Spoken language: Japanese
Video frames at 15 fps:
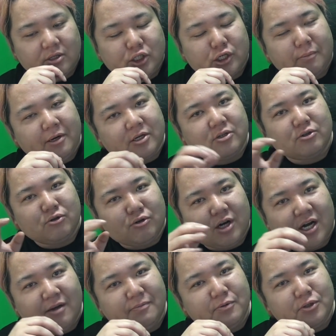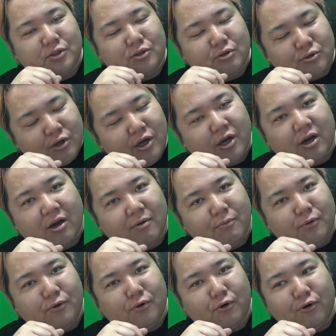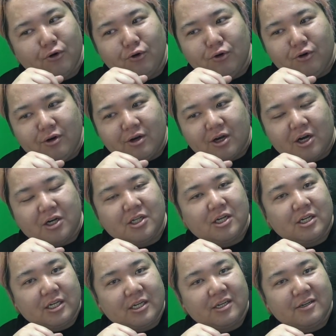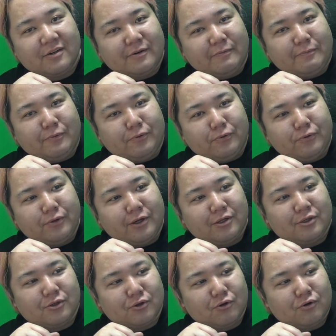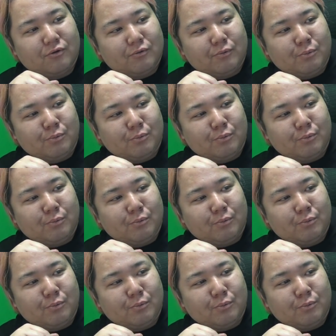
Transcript: チャマくんのライブね、もうかなり、もうなんていうの、